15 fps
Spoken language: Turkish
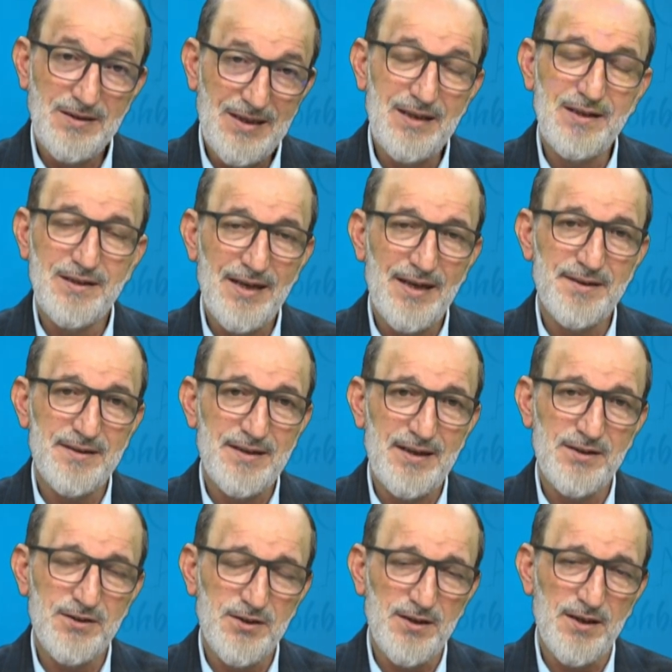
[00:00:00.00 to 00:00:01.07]

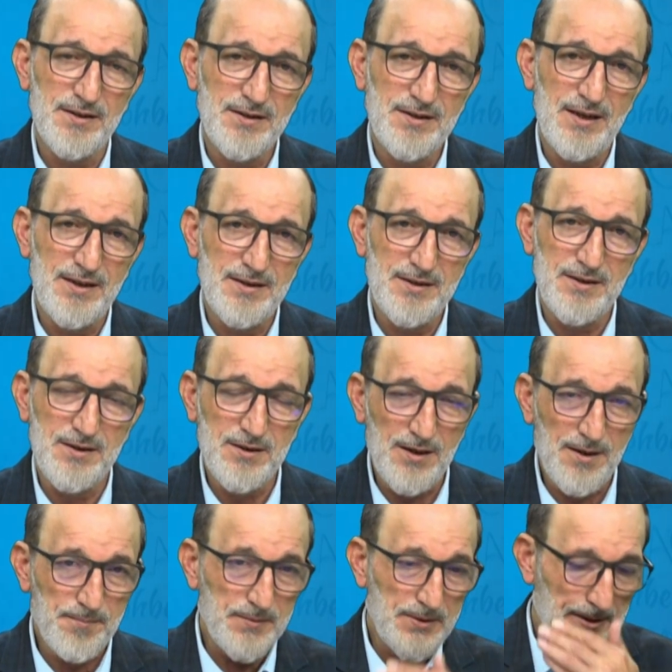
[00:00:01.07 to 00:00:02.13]
yelkenine insan kendini
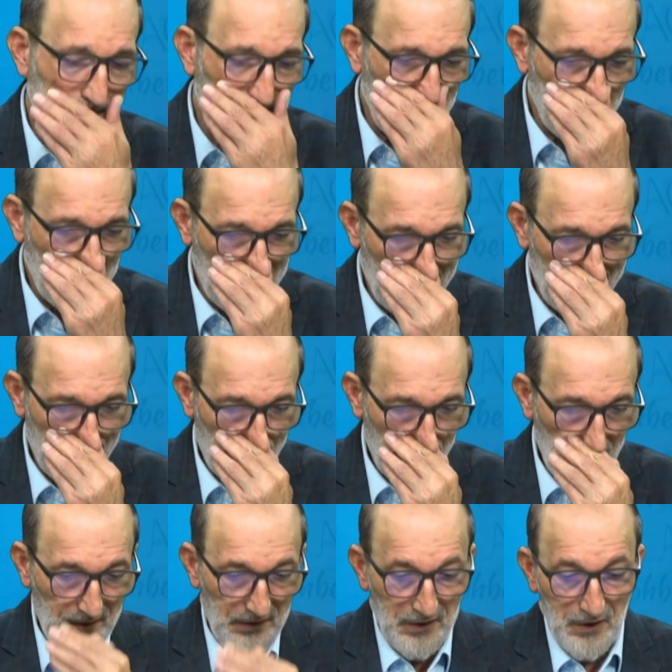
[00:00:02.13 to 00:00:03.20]
kaptırdı mı
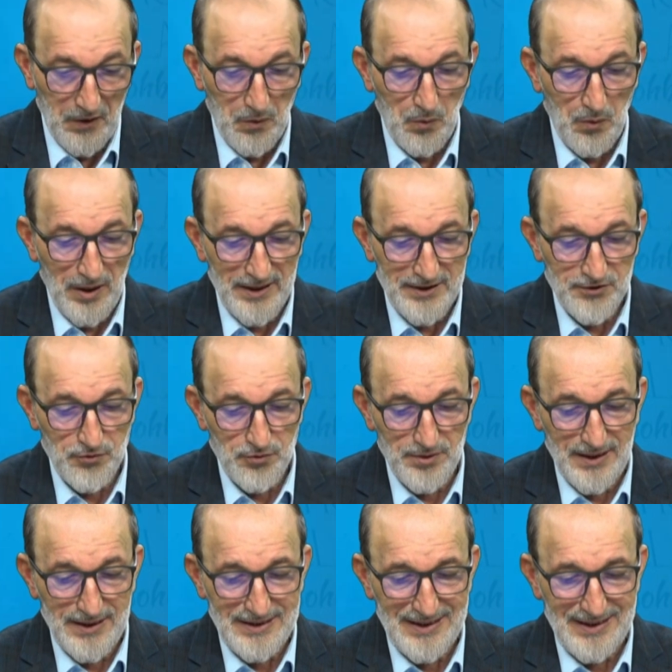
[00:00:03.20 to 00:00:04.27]
o
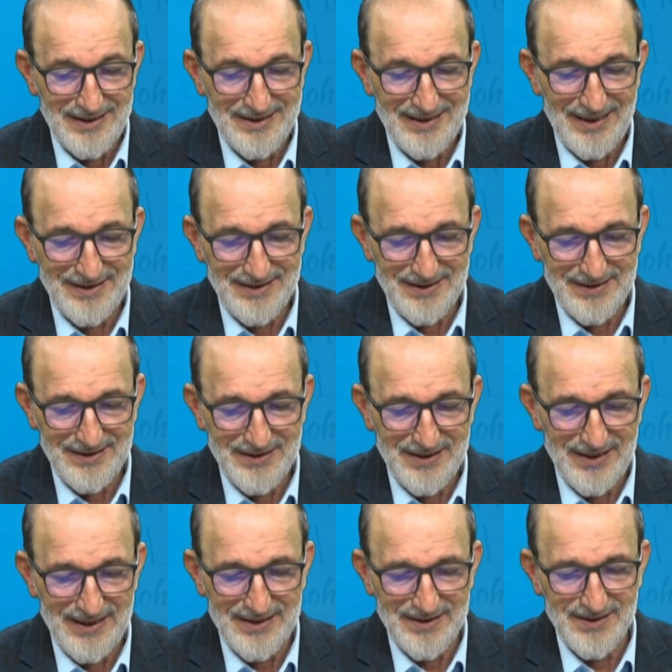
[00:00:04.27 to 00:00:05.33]
arzular yelkeninin
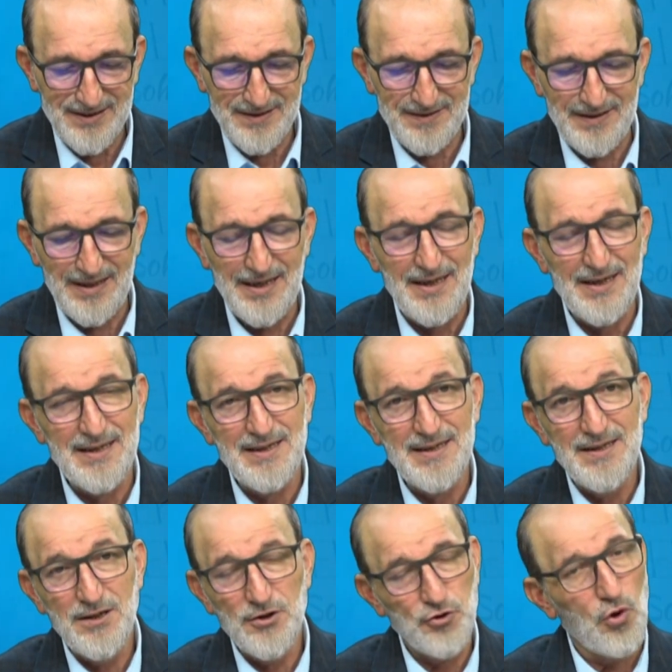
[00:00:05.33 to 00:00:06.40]
içerisinde
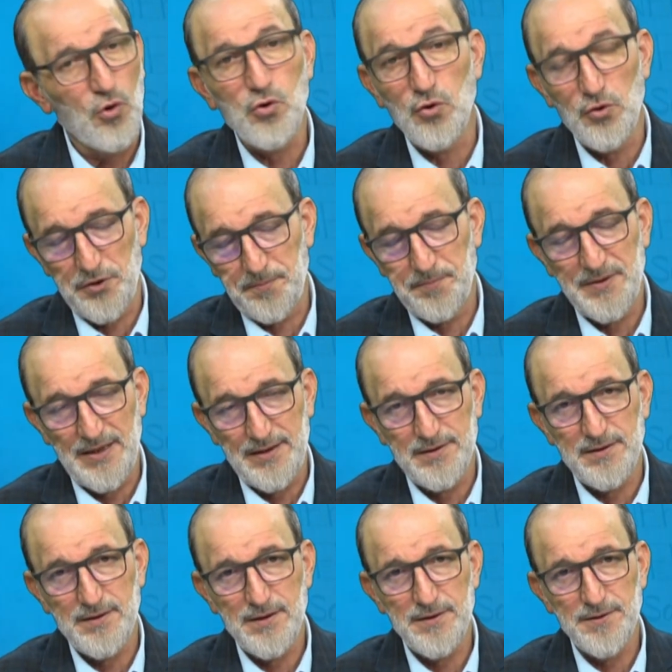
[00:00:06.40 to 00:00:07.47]
yok olup
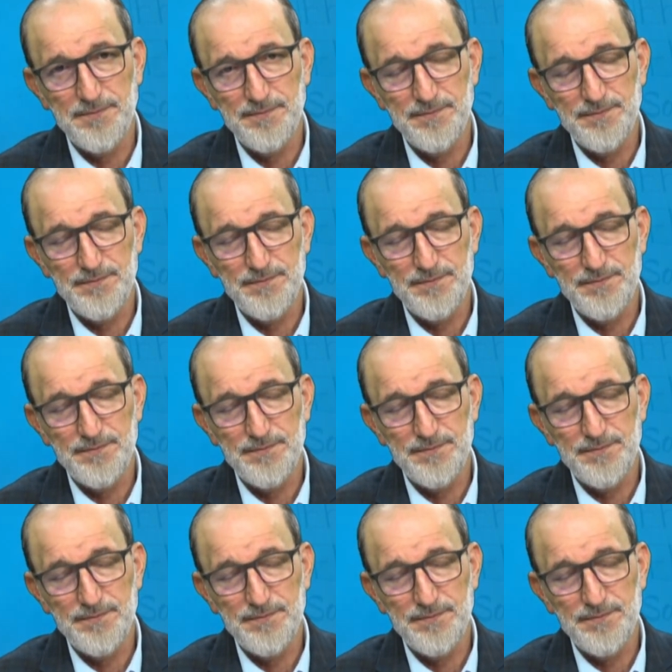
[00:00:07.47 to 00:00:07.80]
gelir.